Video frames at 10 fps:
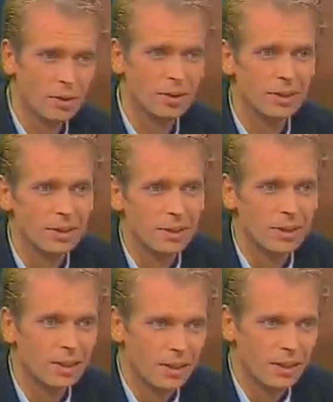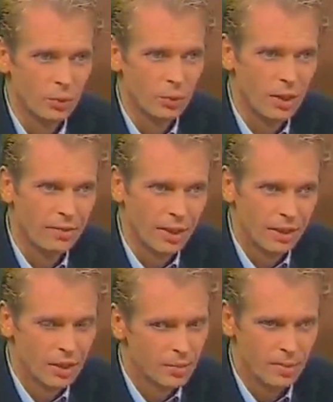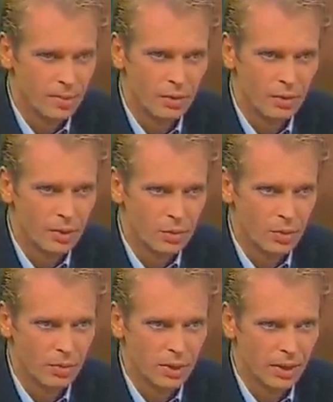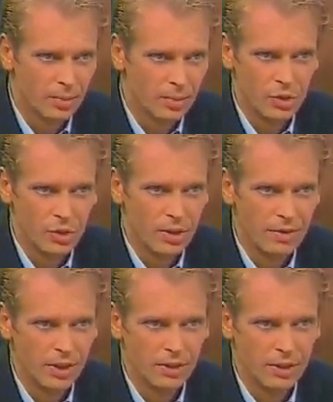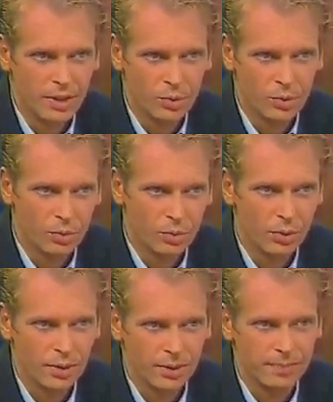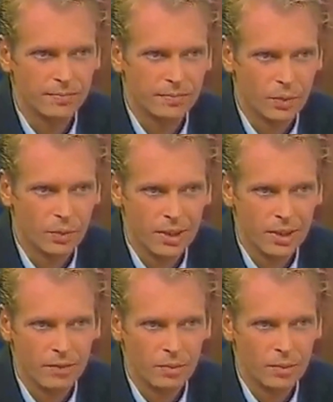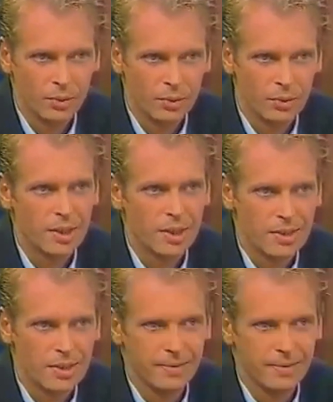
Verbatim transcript: Oui. Donc de la vérité, je pense pas qu'en ville, on soit très très proche de la vérité. Il y a un peu trop de bruit, trop d'énervement, trop de stress.